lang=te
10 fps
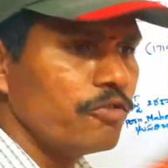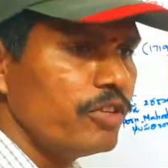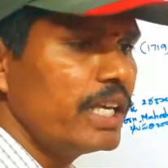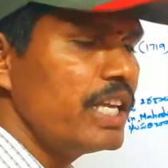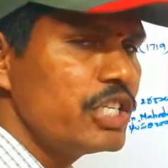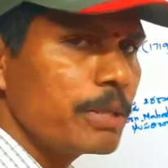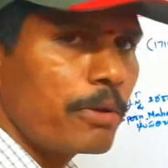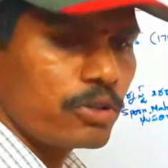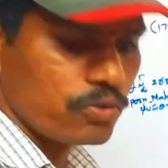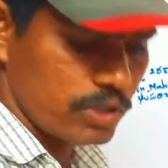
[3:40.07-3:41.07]

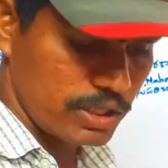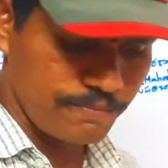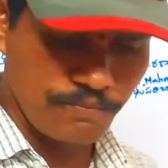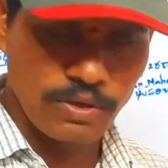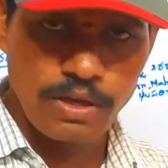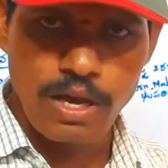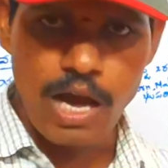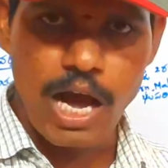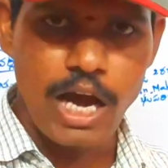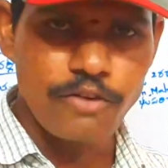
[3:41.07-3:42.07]
విదలించబడుతుంది
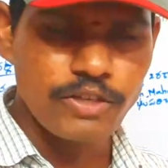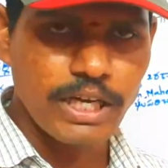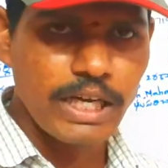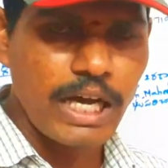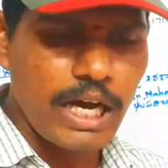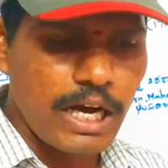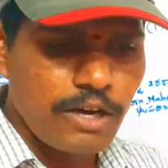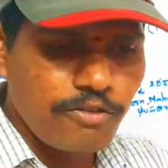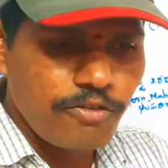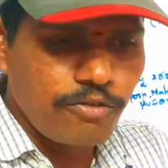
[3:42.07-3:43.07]
ఆ విధంగా
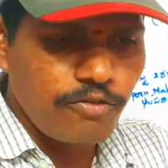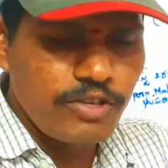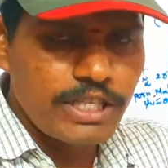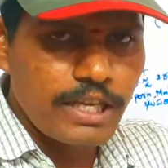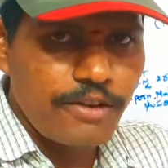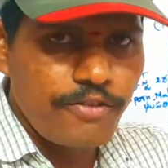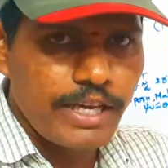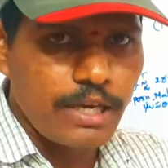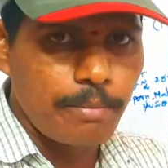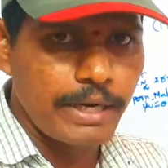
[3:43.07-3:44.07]

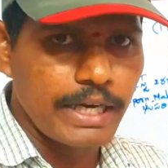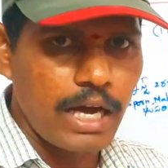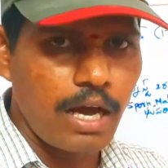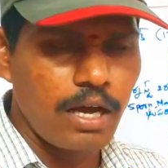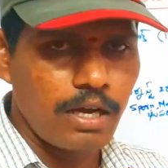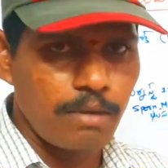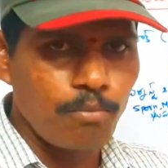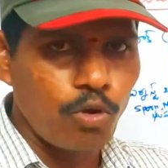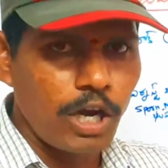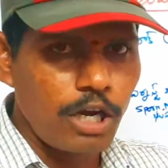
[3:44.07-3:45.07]
విసిరివేయబడిన
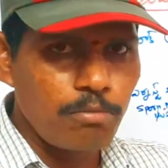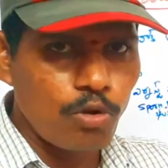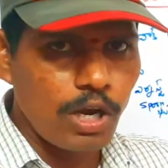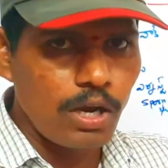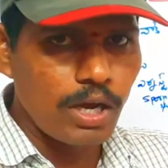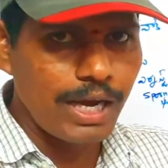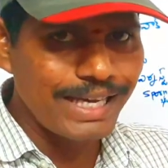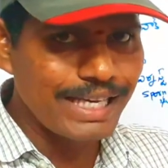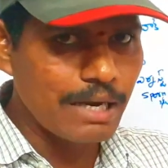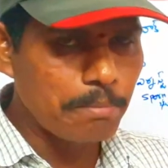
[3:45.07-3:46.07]
ముక్కలు ముక్కలుగా
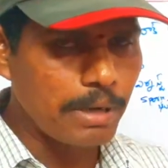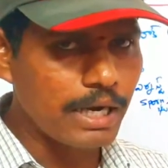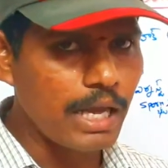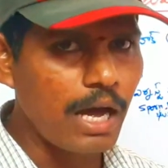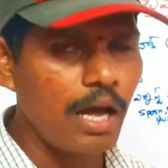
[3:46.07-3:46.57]
ఏర్పడ్డ